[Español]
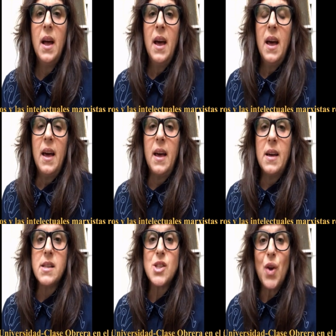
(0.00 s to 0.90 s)

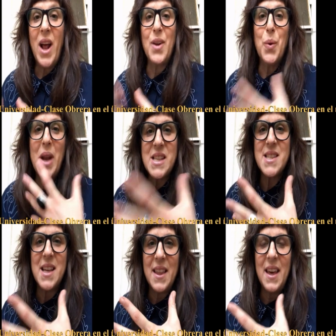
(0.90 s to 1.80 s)
Eh, son algunas
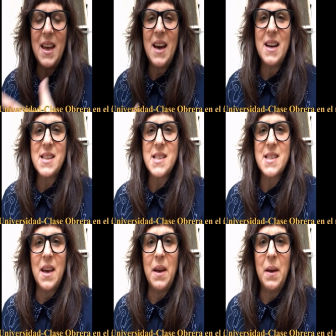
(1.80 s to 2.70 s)
ideas
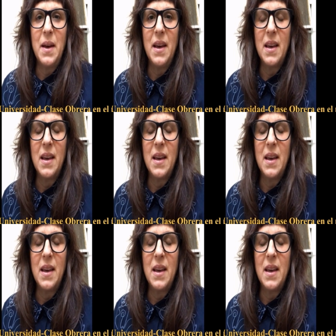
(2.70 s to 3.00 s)
que,